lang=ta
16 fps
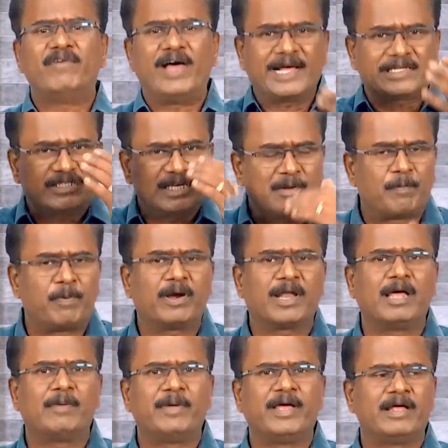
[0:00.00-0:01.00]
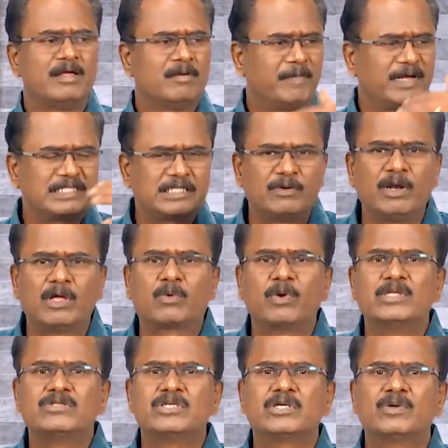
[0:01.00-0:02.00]
வேக்சின் போடாமல்
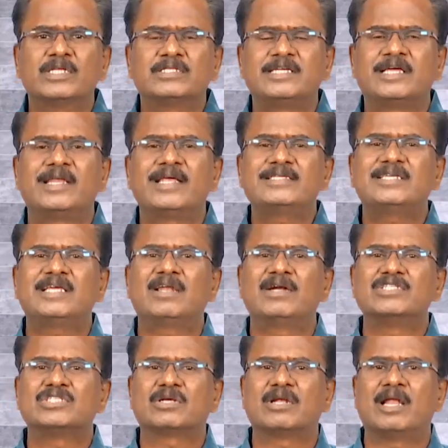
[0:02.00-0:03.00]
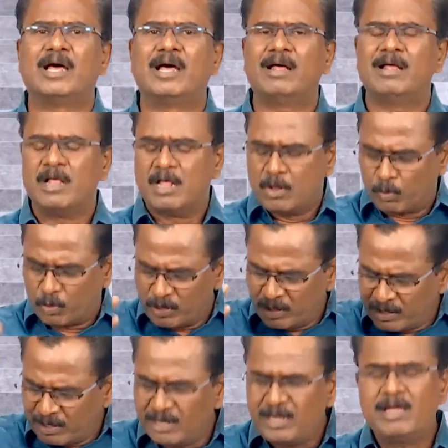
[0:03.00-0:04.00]
மற்றவங்களுக்கு கொடுத்து கொடுத்து என்ன செய்கிறேன்னு சொன்னால்
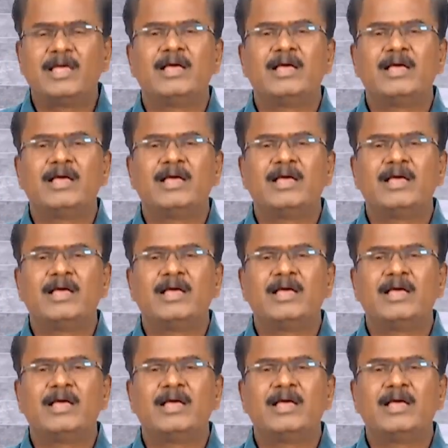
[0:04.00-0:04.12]
ஒன்று